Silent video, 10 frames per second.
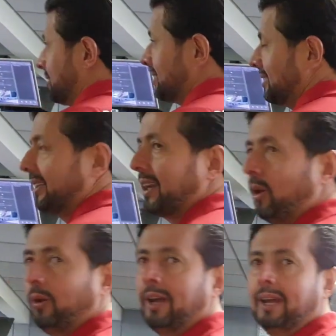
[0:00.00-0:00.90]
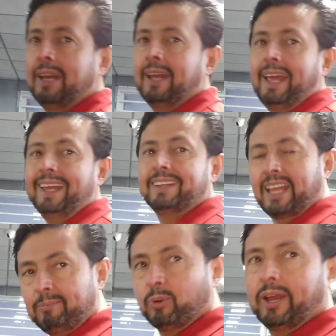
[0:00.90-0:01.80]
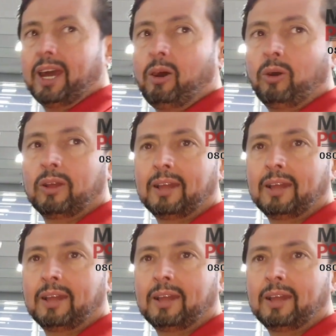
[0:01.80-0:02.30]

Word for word: a nossa central em tempo real.